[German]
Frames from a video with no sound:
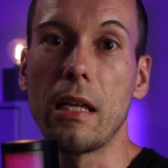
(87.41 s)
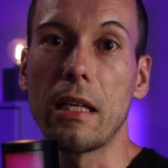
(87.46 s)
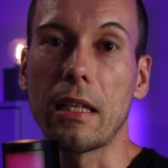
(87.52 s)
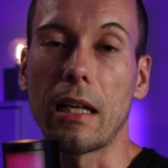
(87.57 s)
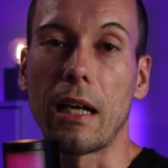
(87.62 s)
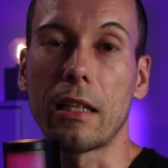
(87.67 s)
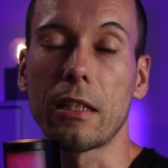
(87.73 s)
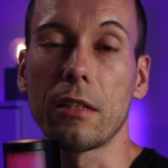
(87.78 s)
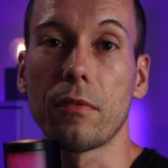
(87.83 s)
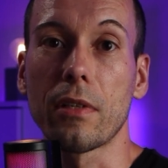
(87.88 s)

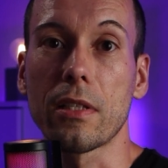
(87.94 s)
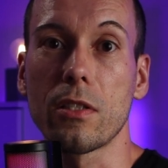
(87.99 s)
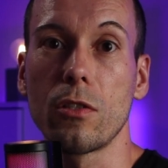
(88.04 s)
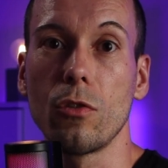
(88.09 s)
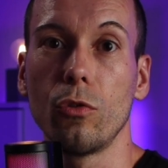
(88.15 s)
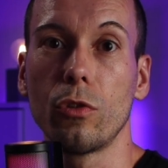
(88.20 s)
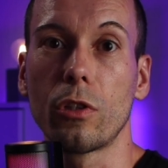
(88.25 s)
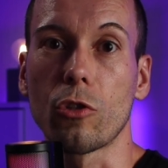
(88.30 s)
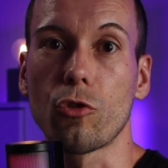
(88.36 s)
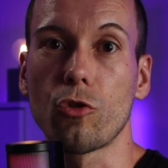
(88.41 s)
gerade was die
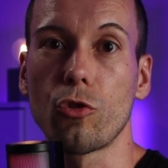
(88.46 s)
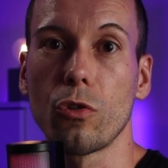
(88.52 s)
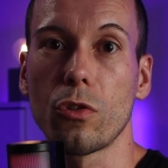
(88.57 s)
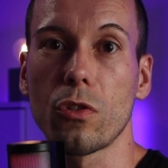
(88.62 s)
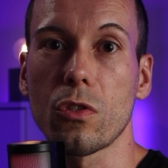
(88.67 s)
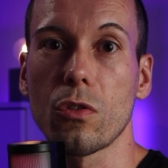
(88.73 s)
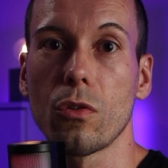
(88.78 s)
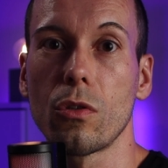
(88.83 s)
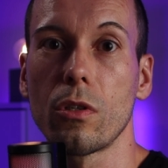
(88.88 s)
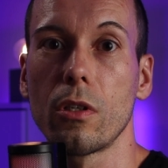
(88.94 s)

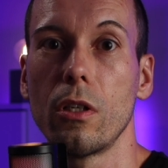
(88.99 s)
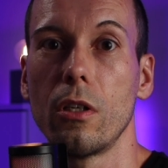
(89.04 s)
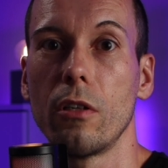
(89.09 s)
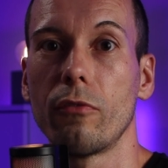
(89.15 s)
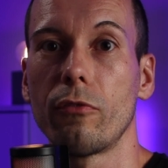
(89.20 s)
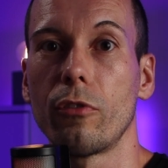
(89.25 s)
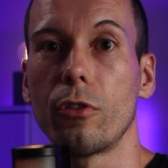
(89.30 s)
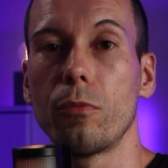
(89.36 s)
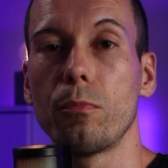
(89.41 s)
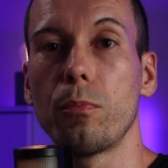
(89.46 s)
Unterstützung
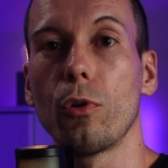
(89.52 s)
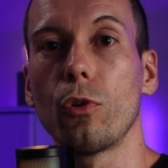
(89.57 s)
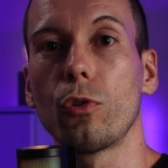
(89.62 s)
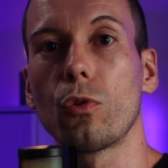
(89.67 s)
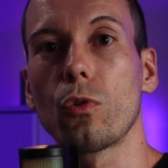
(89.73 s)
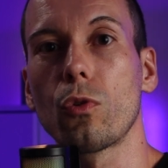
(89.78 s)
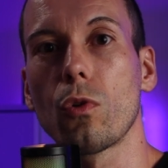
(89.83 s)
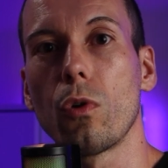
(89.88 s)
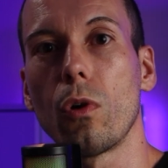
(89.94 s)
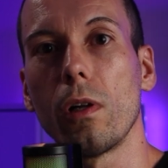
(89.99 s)
von
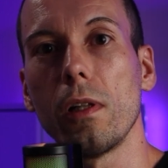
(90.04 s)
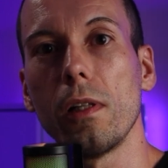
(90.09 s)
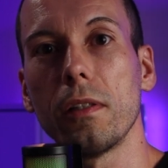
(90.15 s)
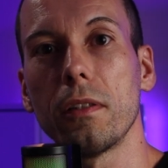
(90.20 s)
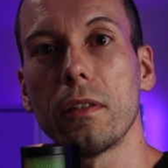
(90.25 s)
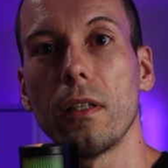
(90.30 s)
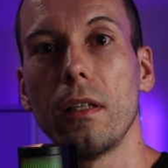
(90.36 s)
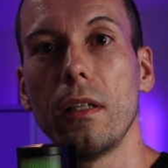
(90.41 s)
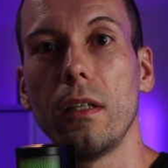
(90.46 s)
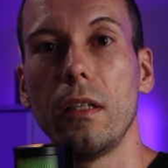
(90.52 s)

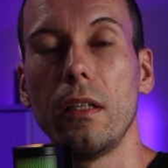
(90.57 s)
Protokollen